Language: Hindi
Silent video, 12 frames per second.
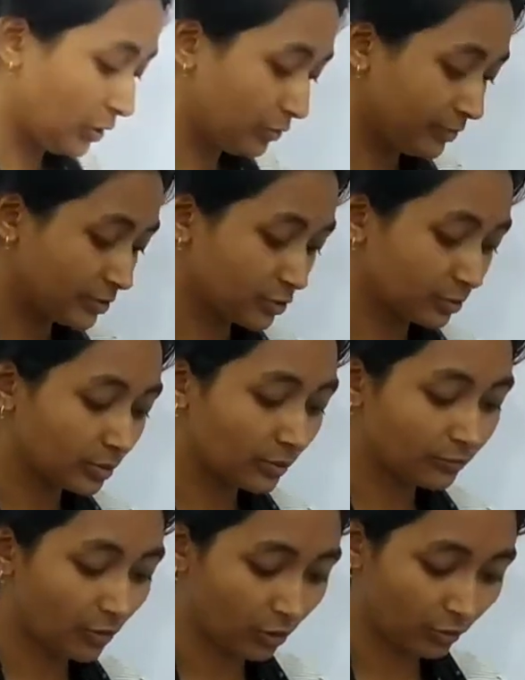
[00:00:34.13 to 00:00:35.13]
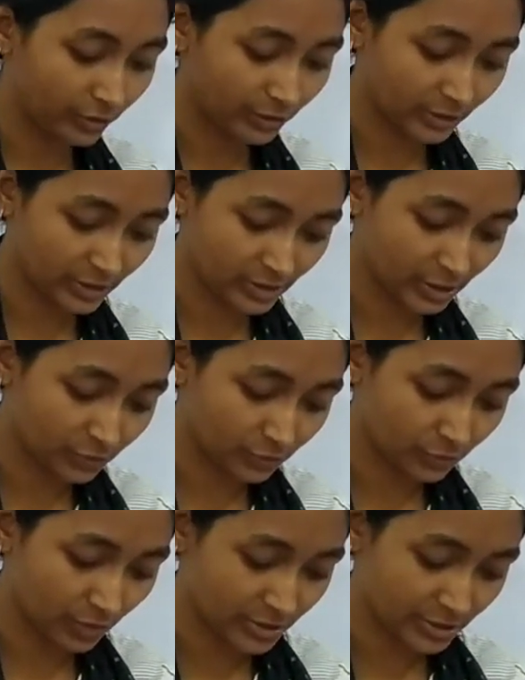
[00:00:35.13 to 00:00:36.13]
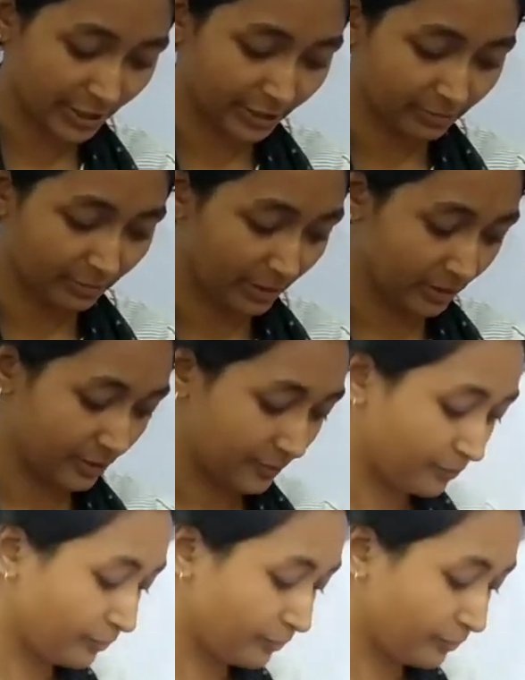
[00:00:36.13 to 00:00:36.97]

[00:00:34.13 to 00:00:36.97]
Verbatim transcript: विच ऑफ द फॉलोइंग इज ए ट्रू स्टेटमेंट